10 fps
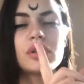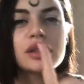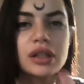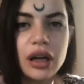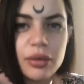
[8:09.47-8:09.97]

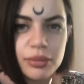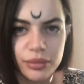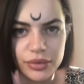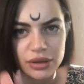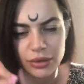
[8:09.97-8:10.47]
Он
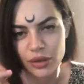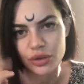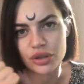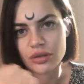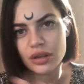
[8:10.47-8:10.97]
сам
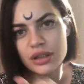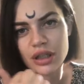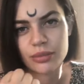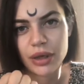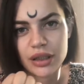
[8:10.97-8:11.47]
заморочен на
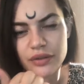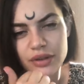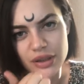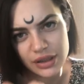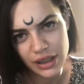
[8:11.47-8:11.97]

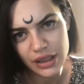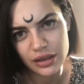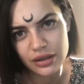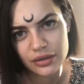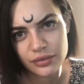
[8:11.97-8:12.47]
зарабатывание
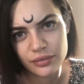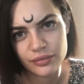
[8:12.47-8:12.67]
денег,